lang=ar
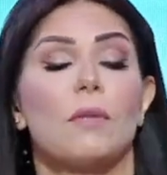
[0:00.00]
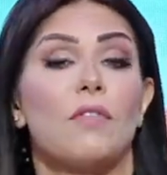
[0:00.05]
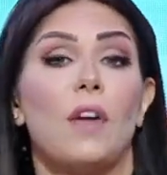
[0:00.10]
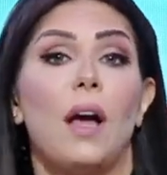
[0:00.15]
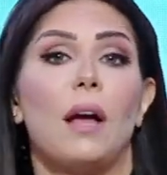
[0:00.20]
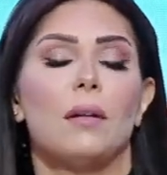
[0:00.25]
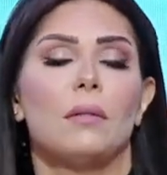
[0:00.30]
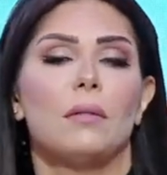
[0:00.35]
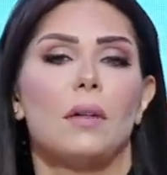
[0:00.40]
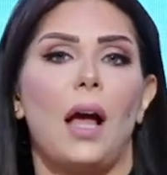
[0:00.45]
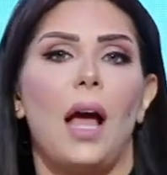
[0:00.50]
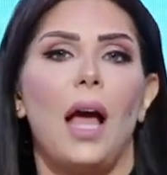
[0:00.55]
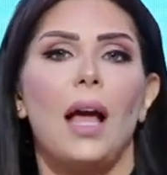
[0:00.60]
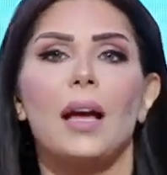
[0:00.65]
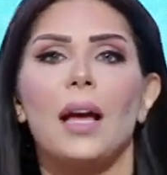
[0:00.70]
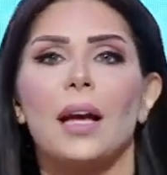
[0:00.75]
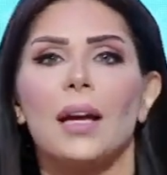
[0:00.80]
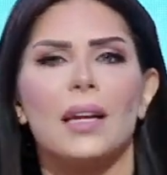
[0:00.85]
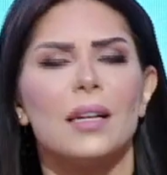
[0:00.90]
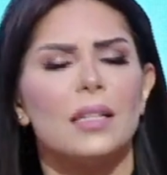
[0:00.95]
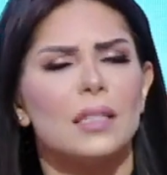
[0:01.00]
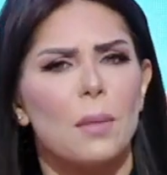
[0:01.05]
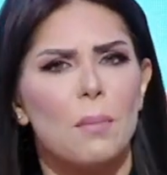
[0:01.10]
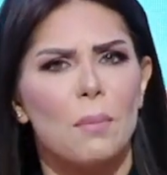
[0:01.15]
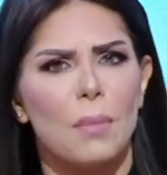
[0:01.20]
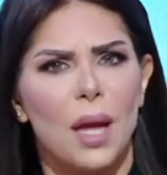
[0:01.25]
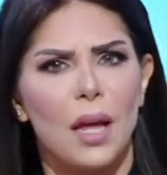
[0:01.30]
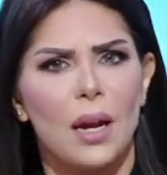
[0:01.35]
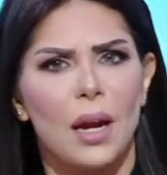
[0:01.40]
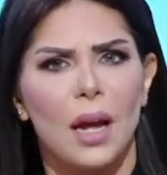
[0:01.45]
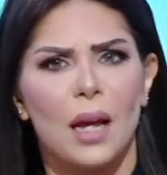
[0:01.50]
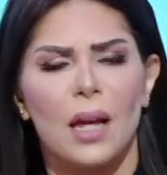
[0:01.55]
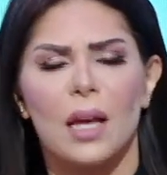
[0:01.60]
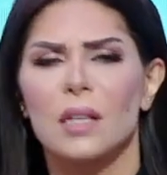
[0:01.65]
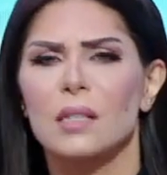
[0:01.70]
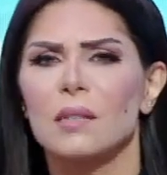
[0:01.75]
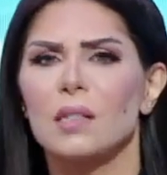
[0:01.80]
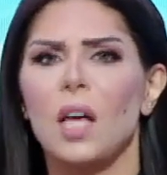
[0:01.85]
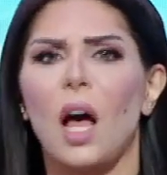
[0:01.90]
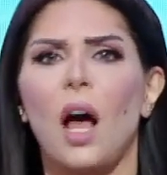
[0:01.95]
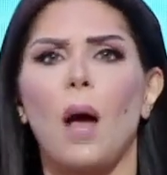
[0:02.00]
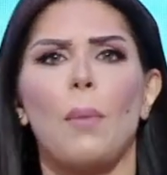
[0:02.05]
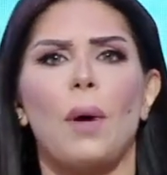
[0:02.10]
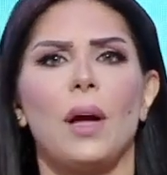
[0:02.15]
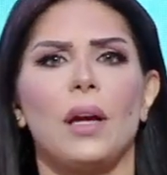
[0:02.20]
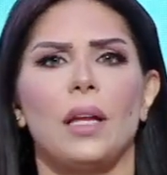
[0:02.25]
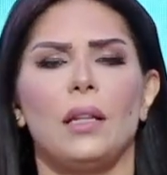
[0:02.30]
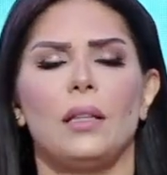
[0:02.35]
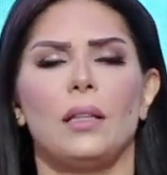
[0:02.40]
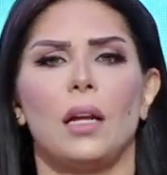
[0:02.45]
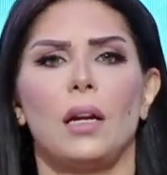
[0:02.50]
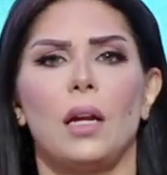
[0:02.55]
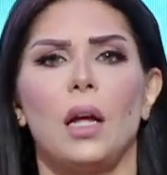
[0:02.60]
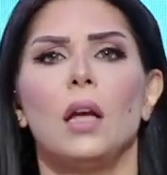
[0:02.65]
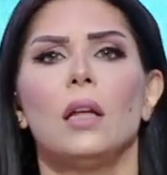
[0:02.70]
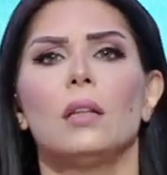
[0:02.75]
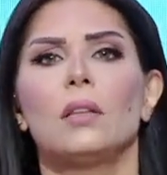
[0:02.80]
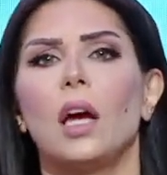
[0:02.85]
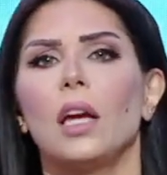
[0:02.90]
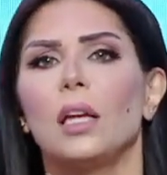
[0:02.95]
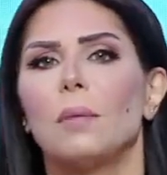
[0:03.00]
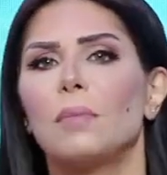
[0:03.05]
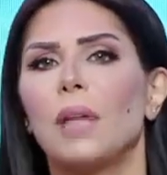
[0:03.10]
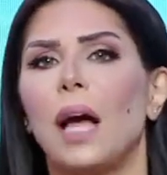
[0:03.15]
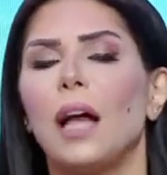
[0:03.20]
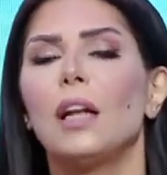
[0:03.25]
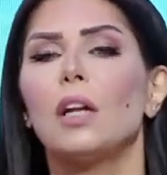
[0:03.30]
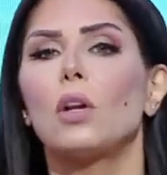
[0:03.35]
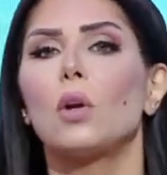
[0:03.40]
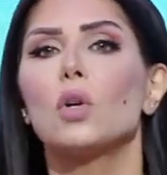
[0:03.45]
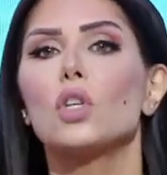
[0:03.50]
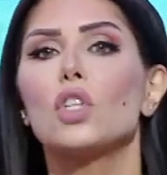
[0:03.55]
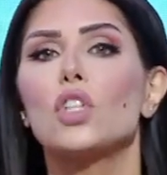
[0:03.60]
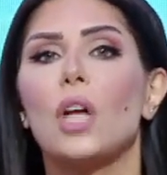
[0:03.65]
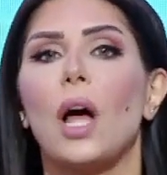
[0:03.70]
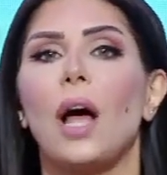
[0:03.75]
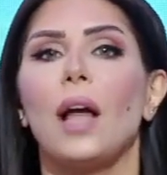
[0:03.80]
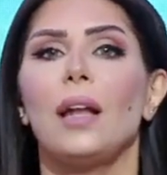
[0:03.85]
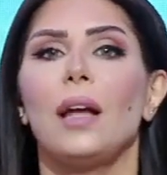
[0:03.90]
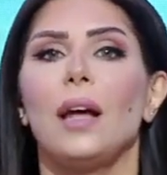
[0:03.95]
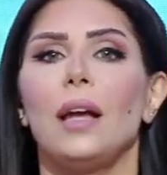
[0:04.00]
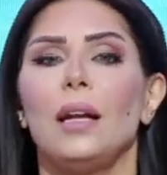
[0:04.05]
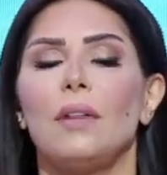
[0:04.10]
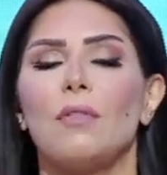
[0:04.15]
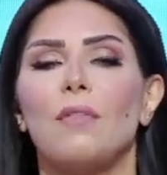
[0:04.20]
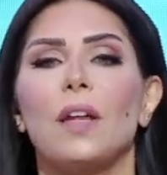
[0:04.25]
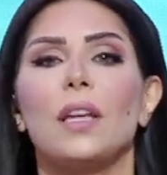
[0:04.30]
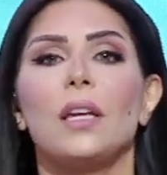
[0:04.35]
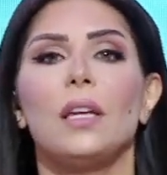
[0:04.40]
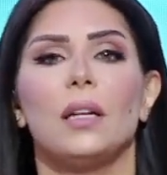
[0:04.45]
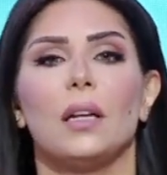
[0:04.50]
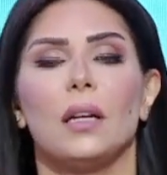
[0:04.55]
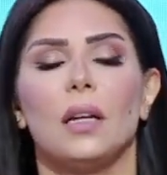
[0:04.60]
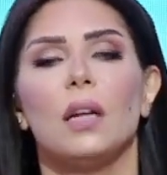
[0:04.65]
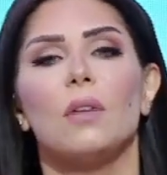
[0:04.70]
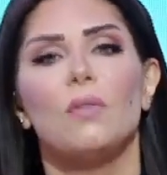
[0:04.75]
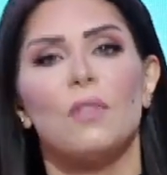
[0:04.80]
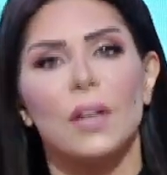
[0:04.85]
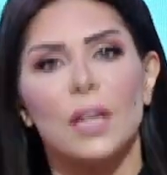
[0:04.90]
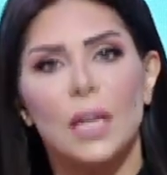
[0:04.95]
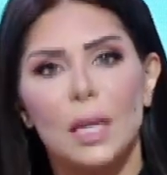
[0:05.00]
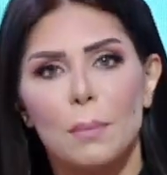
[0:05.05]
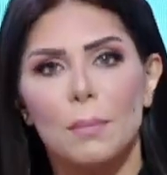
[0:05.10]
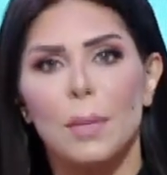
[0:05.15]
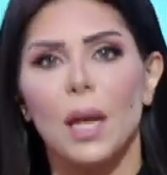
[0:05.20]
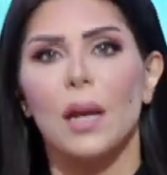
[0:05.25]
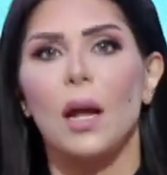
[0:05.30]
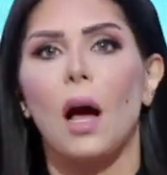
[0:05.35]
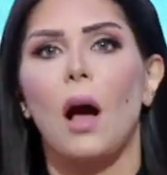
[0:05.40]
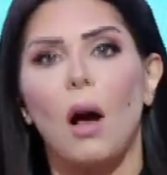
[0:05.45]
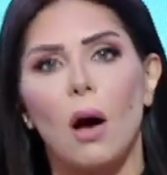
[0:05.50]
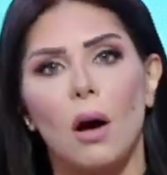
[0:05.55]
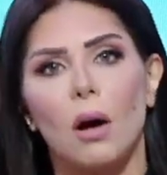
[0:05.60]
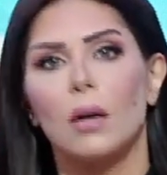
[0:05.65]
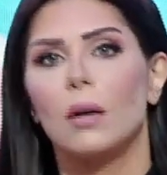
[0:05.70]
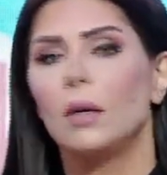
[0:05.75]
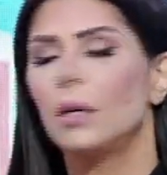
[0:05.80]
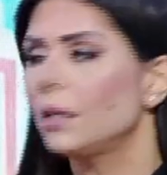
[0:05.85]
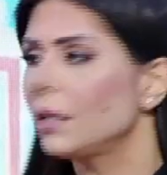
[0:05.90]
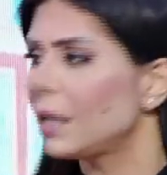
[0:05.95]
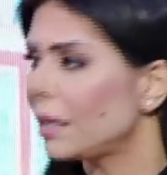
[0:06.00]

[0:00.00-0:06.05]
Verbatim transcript: فحاجه كانت امبارح صعبه جدا طيب تعال نخش على الفريق الفريق امبارح اه